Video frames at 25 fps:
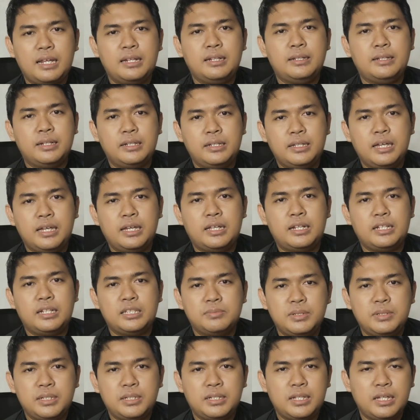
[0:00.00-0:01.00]
dia
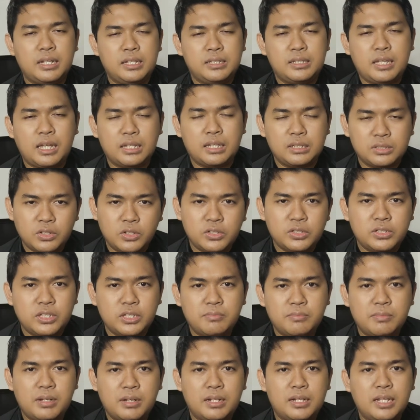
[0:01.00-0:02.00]
resmi dari Tasos yang
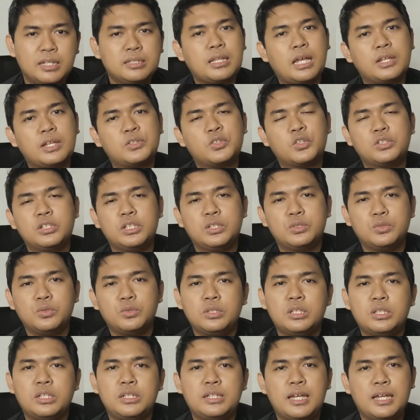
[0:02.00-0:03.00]
mana Tasos itu
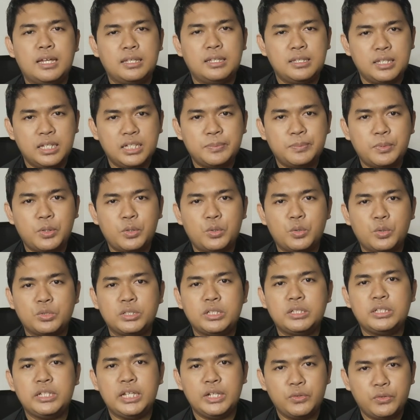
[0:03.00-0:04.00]
tidak hanya diproduksi
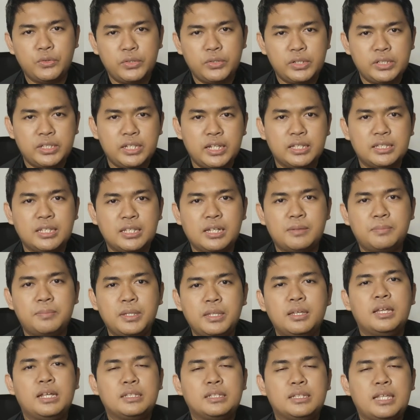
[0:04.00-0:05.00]
di Indonesia tapi
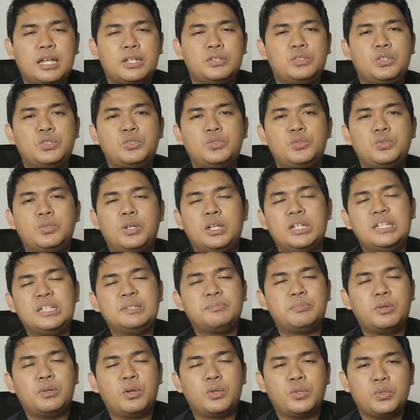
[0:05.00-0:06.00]
Tasos juga
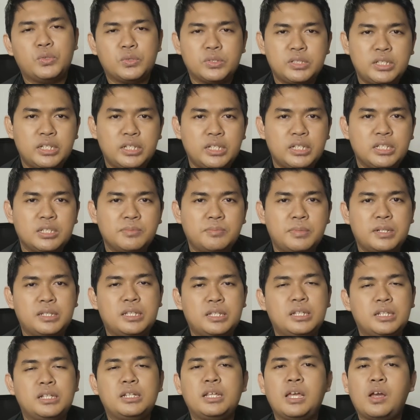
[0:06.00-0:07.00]
diproduksi
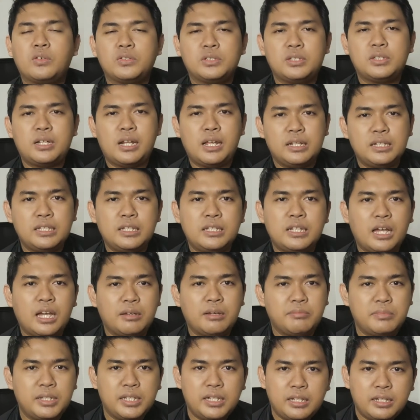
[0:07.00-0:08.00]
seperti di Australia,
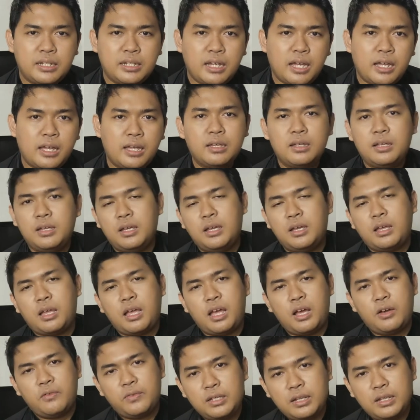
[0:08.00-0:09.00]
Amerika,
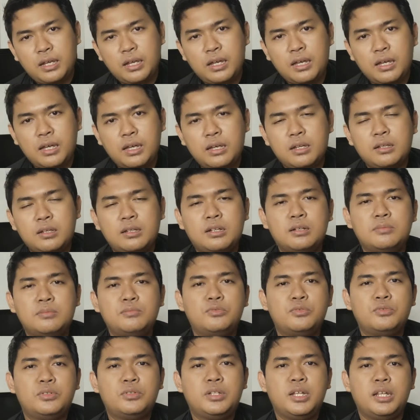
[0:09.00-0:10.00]
Afrika,
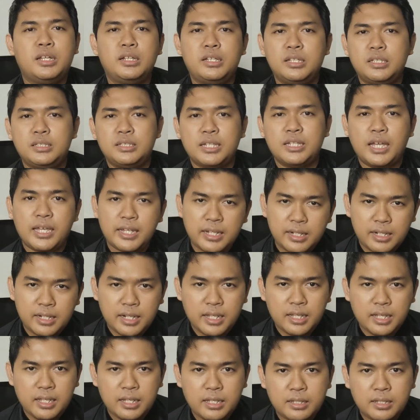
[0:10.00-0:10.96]
kemudian di China